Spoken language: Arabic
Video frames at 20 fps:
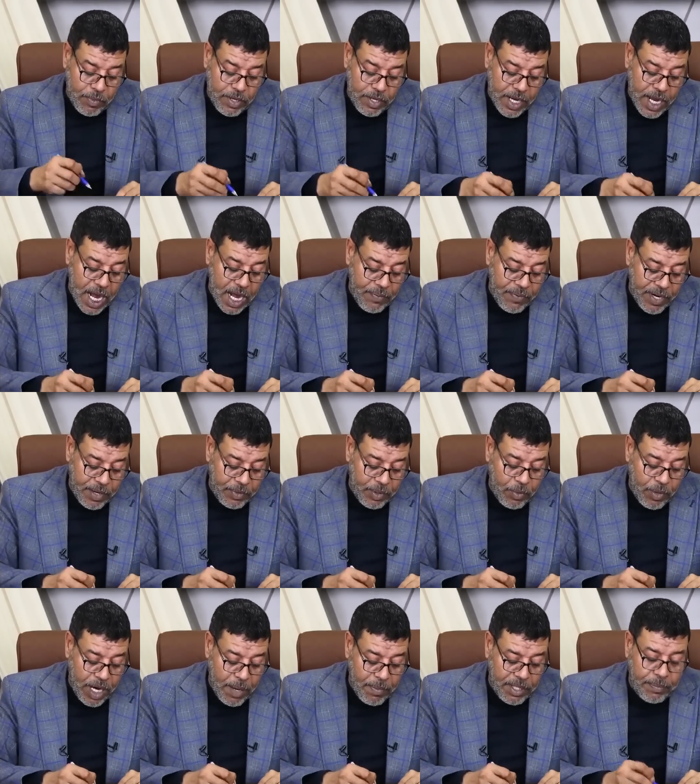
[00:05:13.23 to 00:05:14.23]
جعفر بن
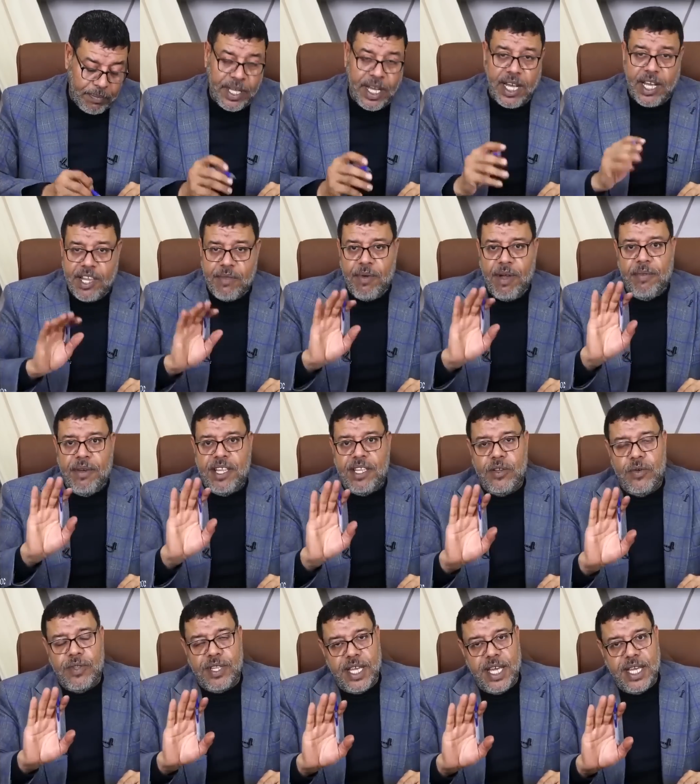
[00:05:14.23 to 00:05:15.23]
محمد بن اسمع بس
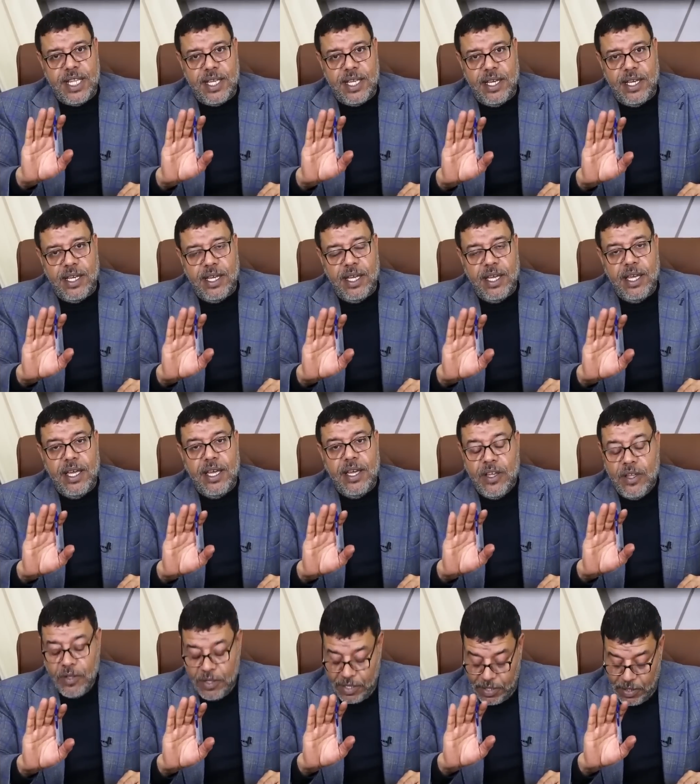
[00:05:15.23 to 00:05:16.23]
استاذ اشرف
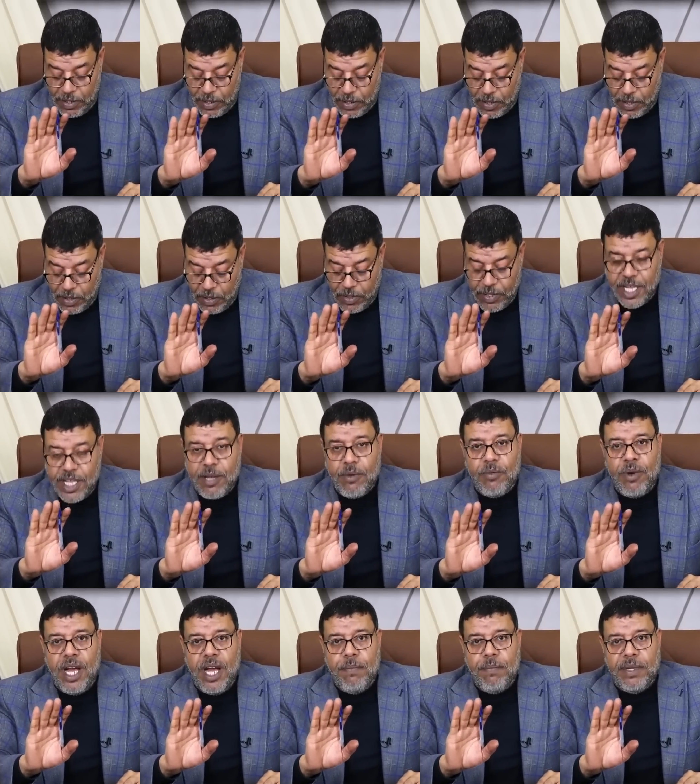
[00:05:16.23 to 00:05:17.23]
استاذ اشرف استاذ ابو
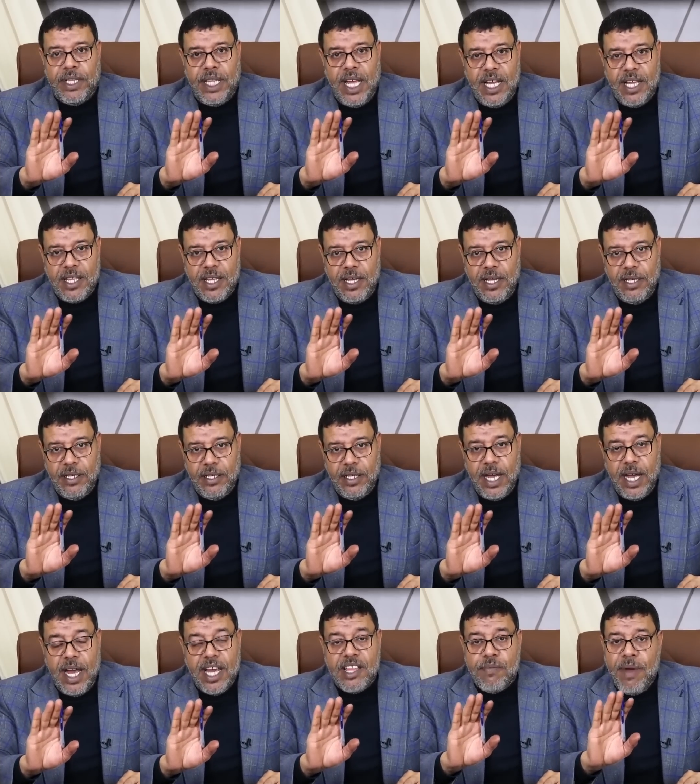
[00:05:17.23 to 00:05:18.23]
محمد لحظه
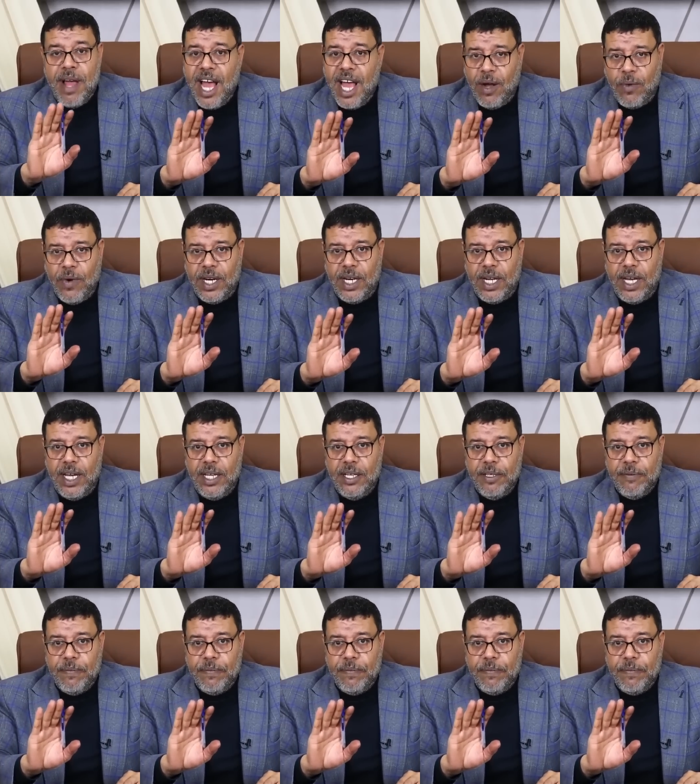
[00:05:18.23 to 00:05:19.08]
اسمعك والله